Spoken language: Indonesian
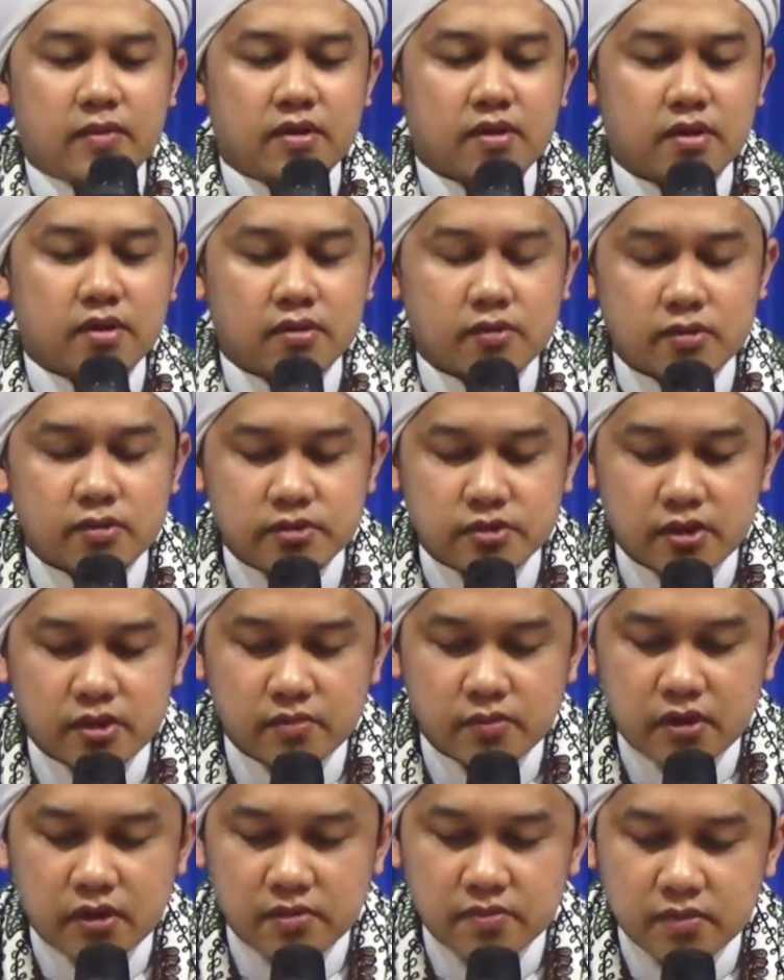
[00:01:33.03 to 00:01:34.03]
berkat
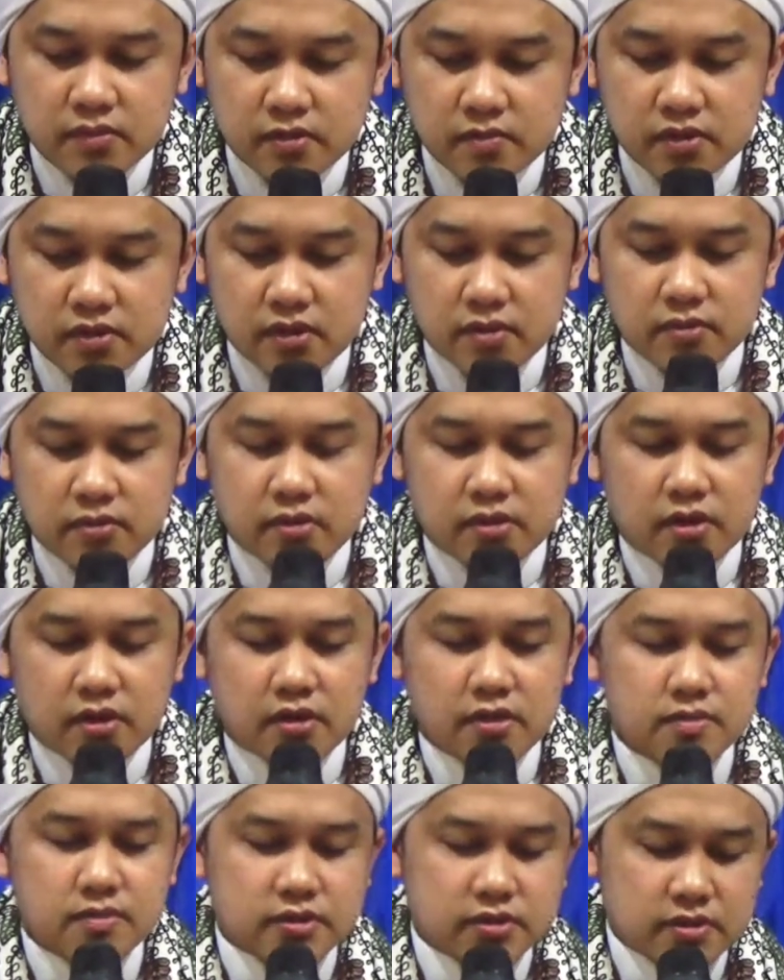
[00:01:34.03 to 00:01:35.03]
Syekh Muhammad bin Abdul
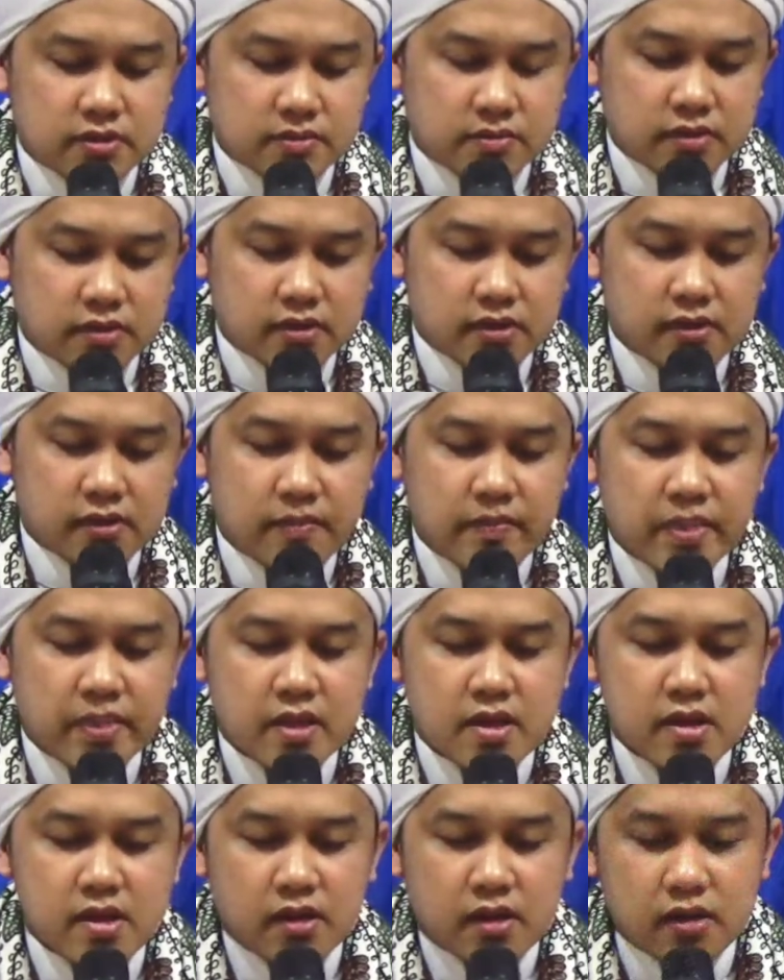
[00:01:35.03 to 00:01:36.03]
Karim Hasan bin
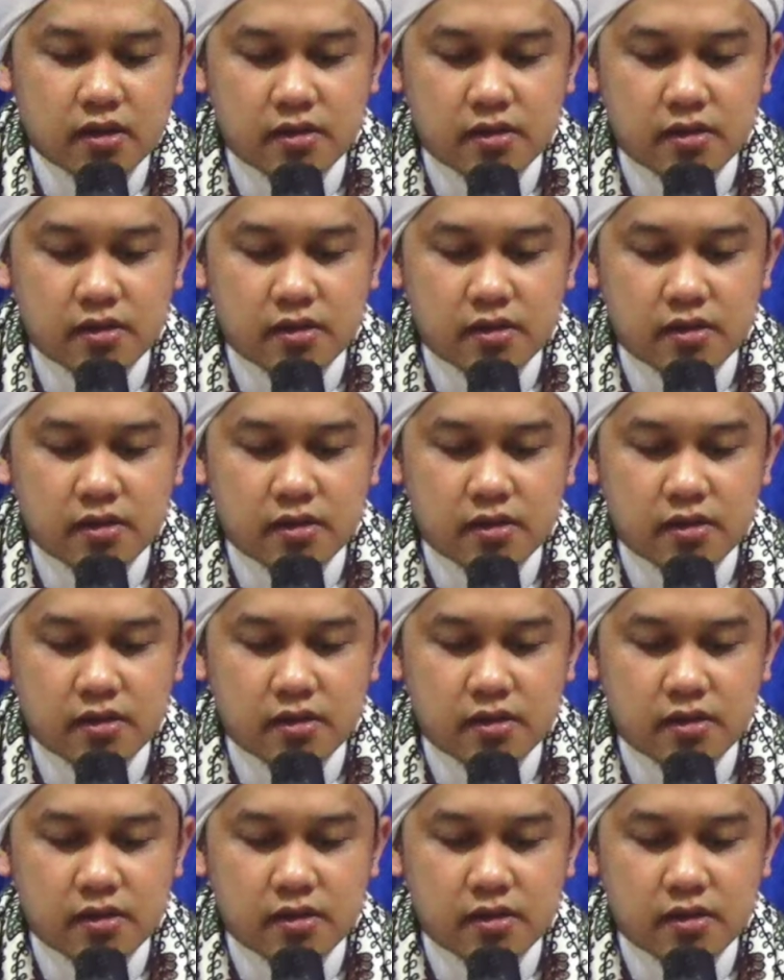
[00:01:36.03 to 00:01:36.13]
Al-Madani.